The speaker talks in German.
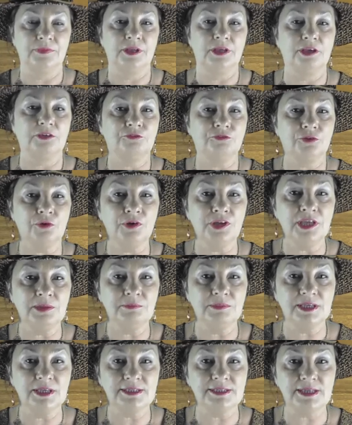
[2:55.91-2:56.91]
Ich freue
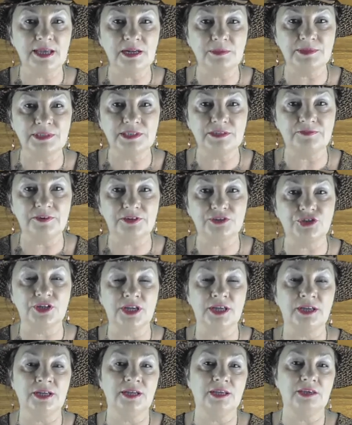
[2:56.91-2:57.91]
mich
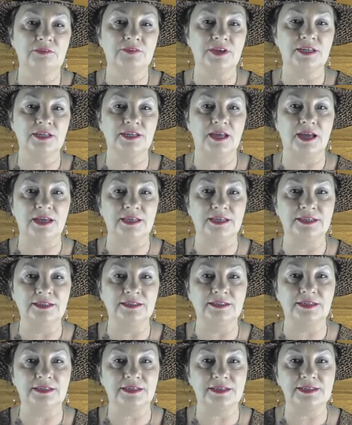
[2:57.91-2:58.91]
selbstverständlich, wenn da
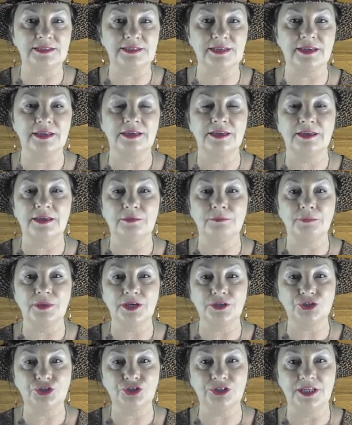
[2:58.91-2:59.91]
Interesse
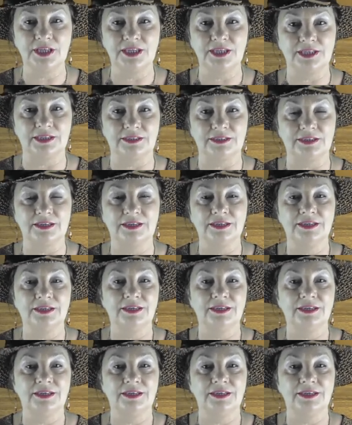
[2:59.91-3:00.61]
besteht.